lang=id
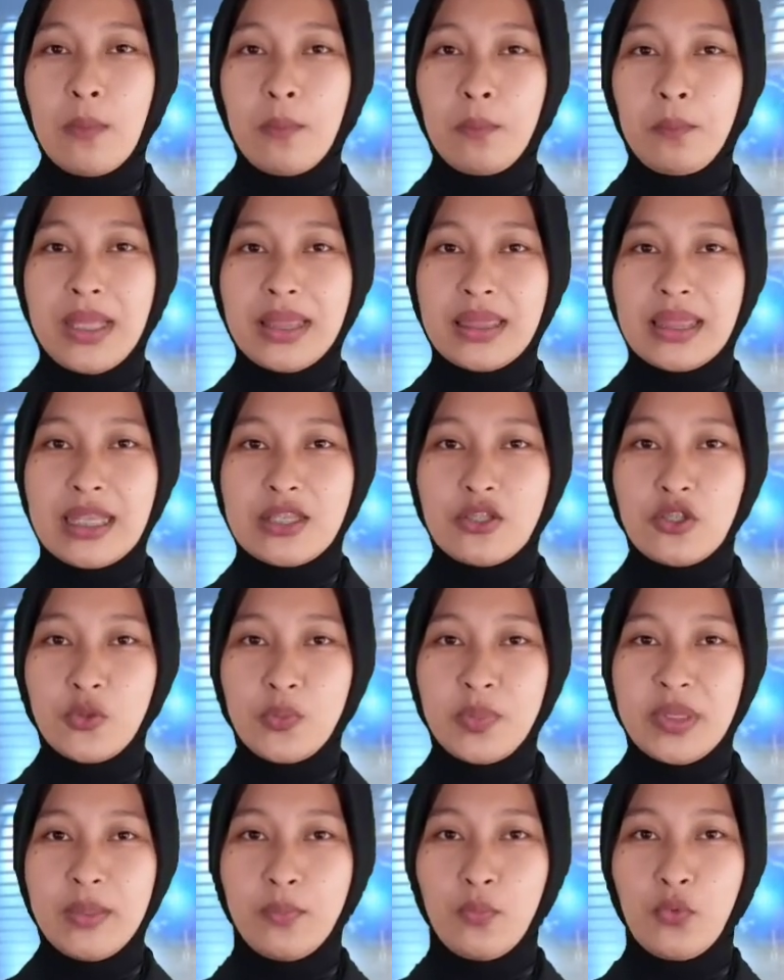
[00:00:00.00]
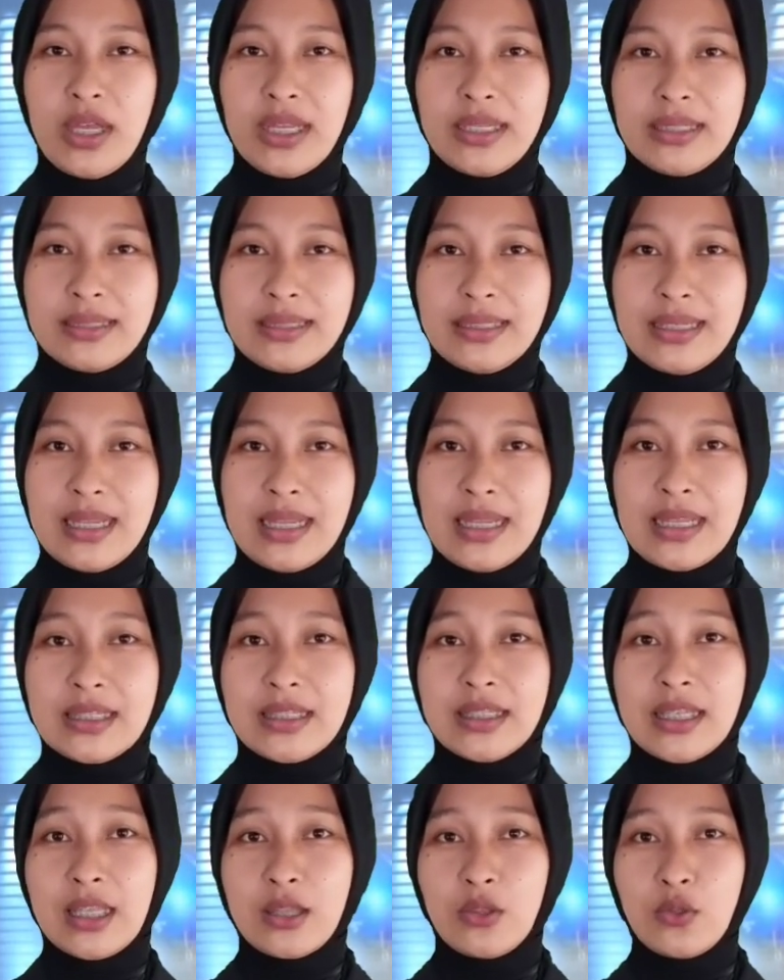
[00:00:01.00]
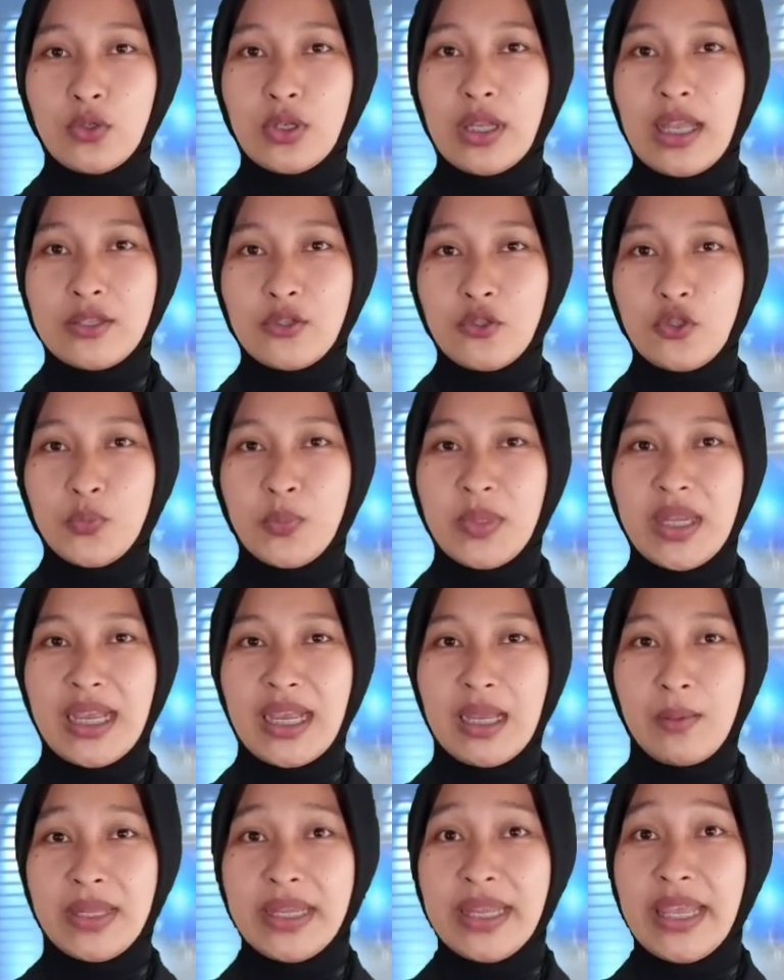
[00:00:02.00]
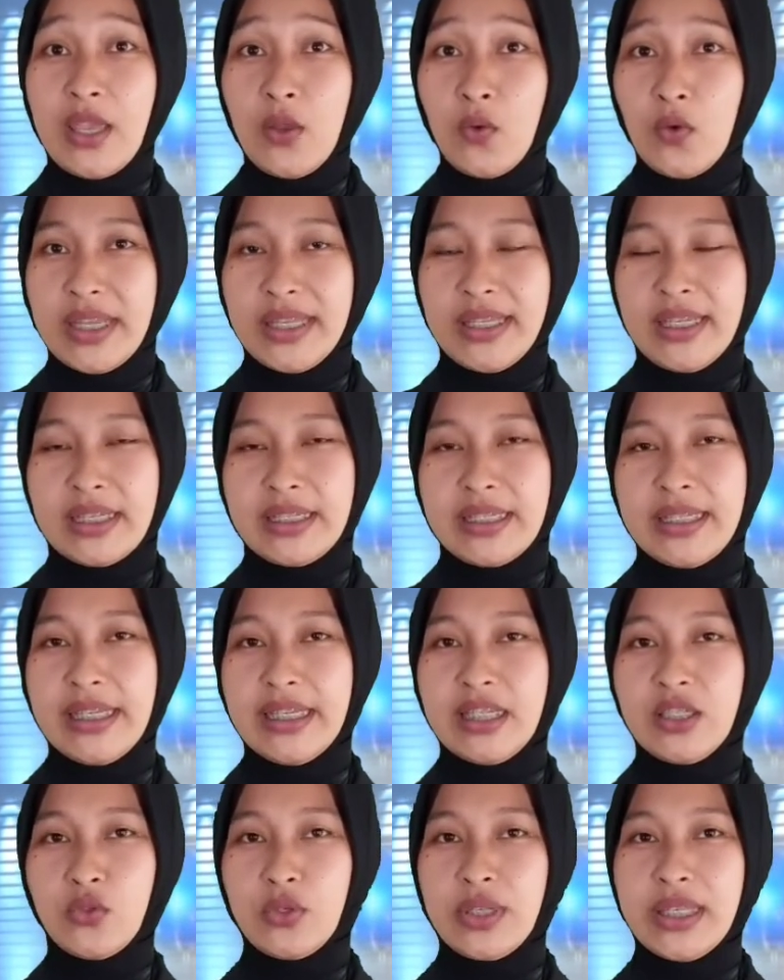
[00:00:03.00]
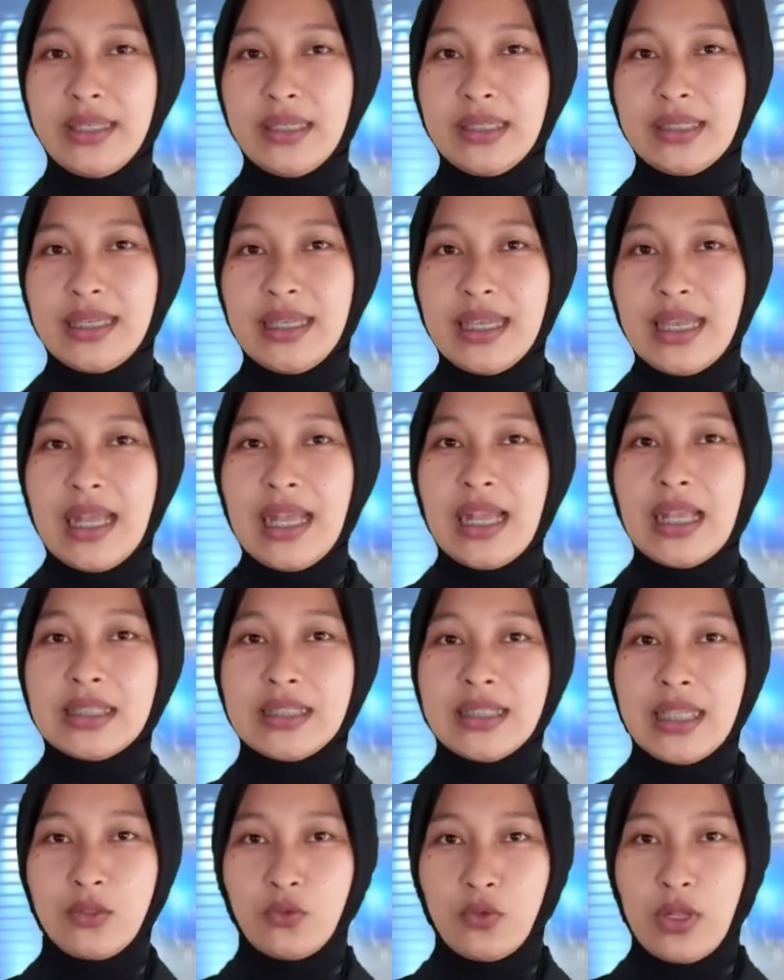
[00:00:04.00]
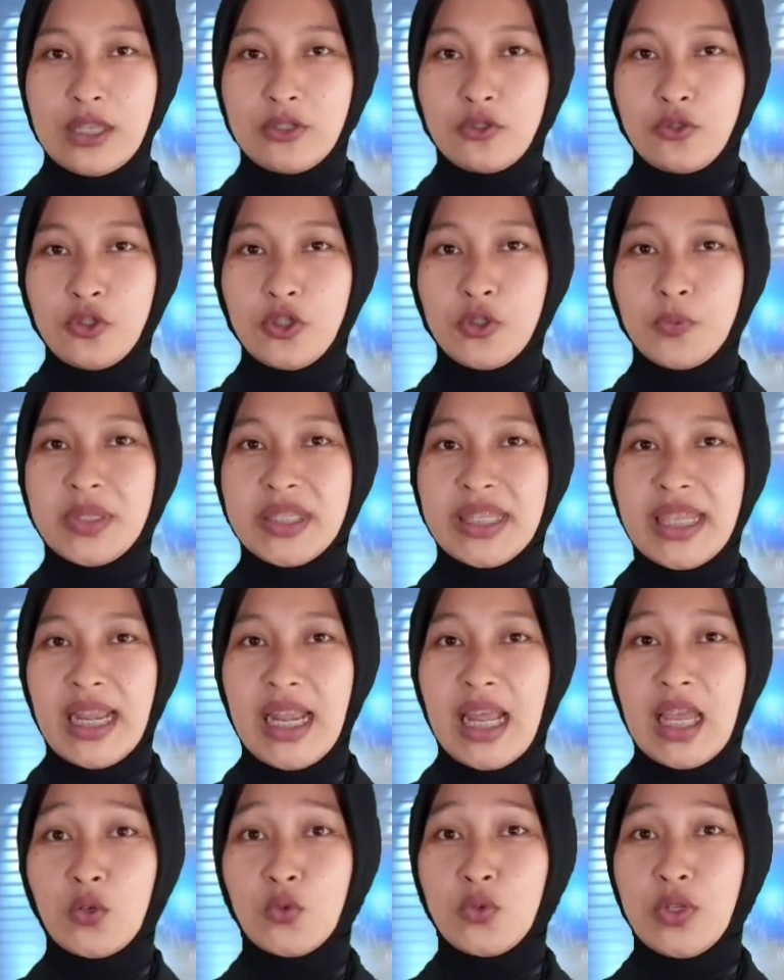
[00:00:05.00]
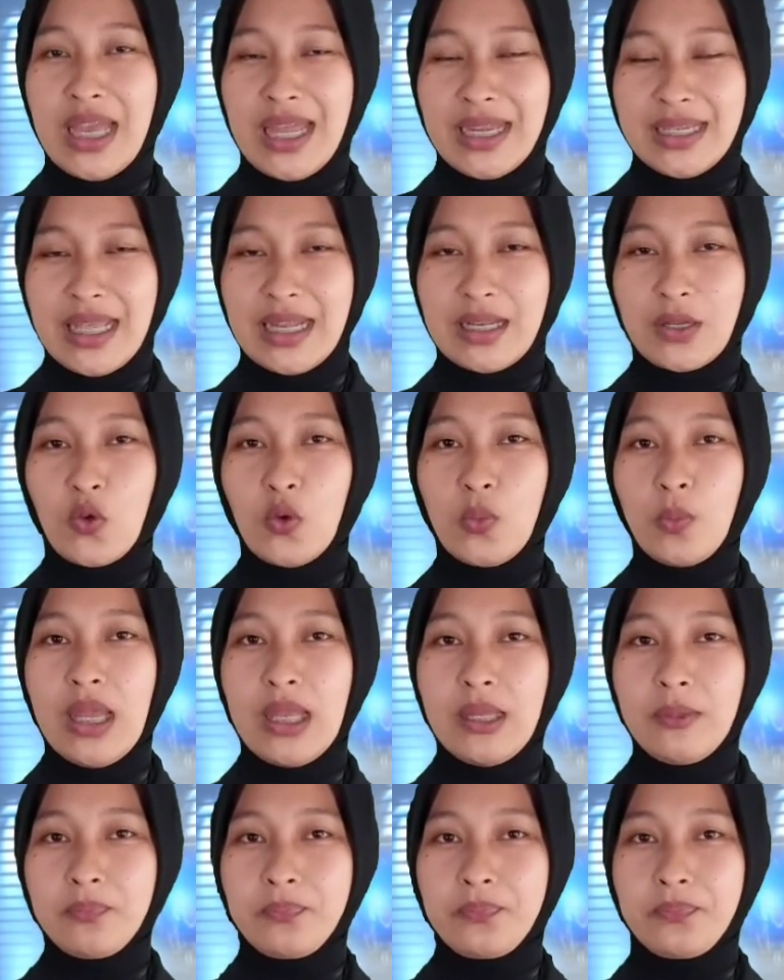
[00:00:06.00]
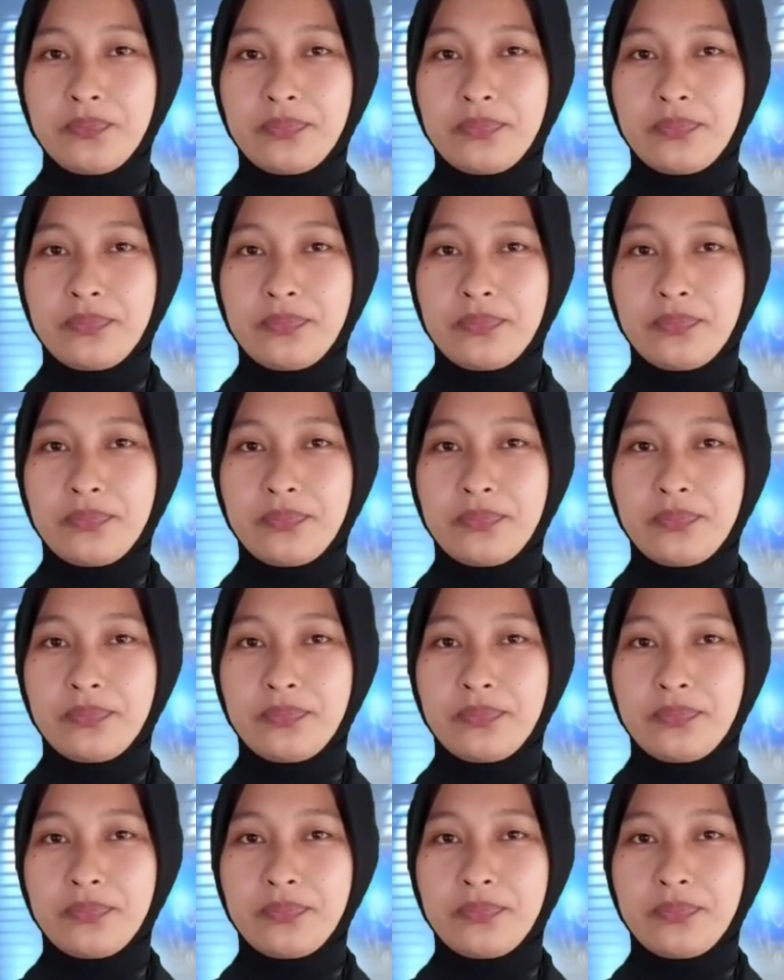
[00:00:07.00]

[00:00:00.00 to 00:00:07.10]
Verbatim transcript: 4 kasus penipuan, 1 kasus penangkapan hewan yang dilindungi, 1 kasus penyalahgunaan narkoba,